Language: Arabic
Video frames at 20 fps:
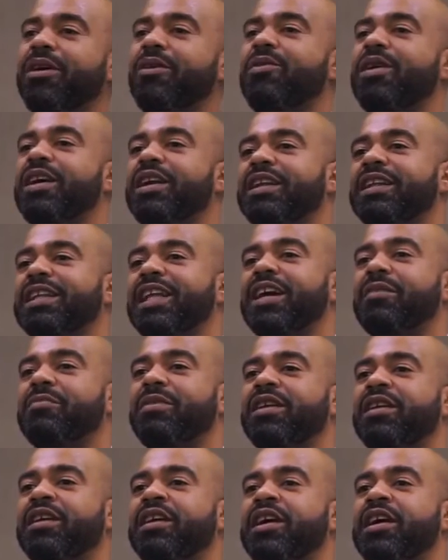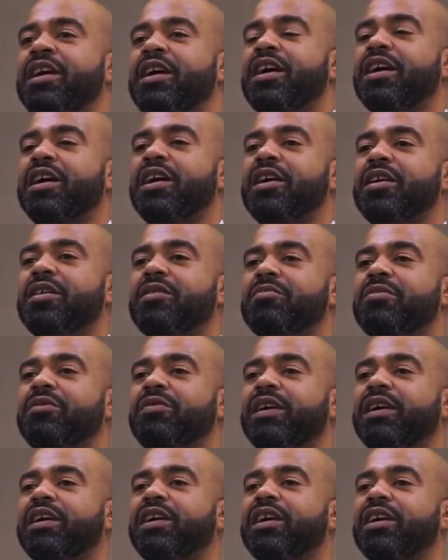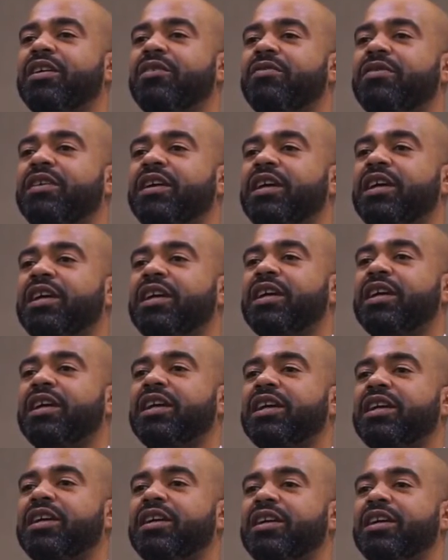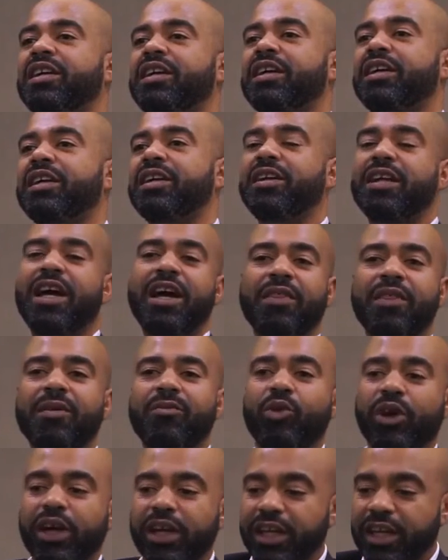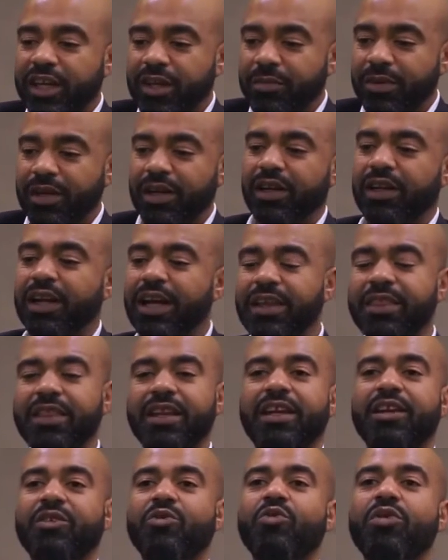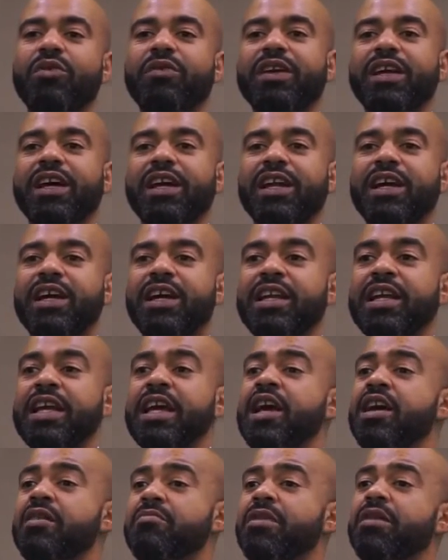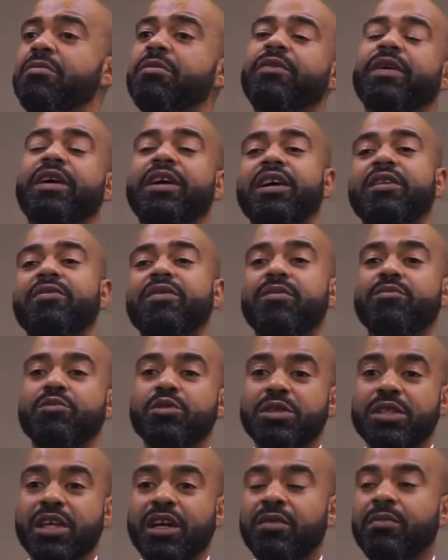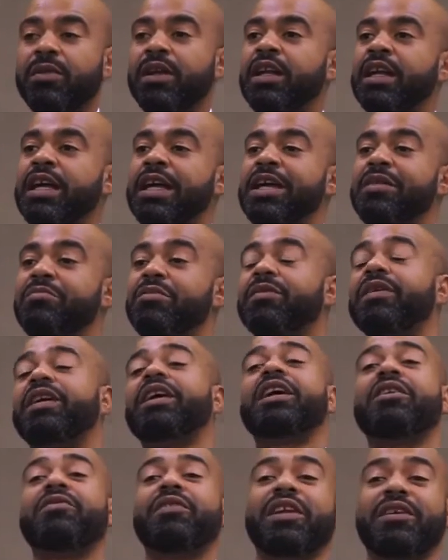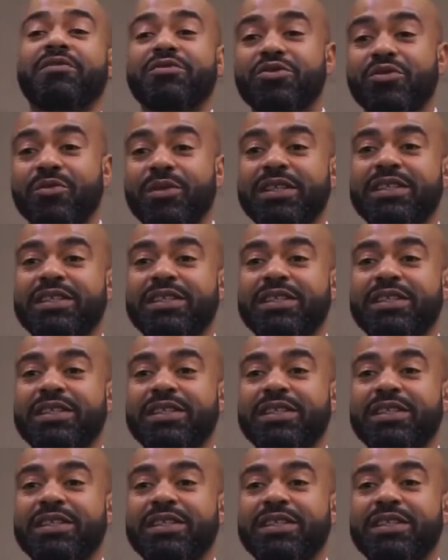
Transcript: مروان الدايما آه، بفكر في لحظة معينة باللحظة اللي هو فيها الآن ما بيفكر في المستقبل بيفكر في نفسه